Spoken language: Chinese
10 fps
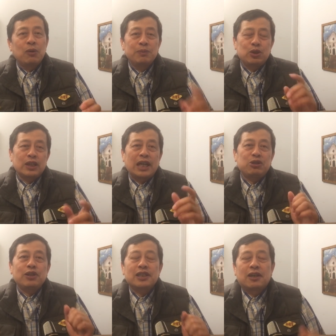我们觉得还
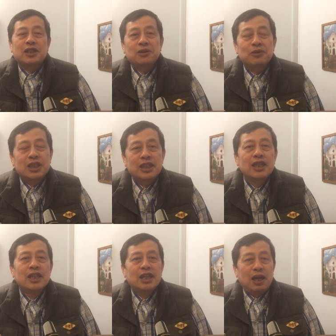缺少这些东
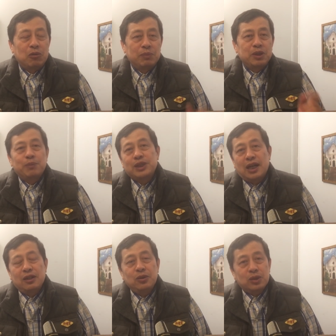西啊，我们就不讲。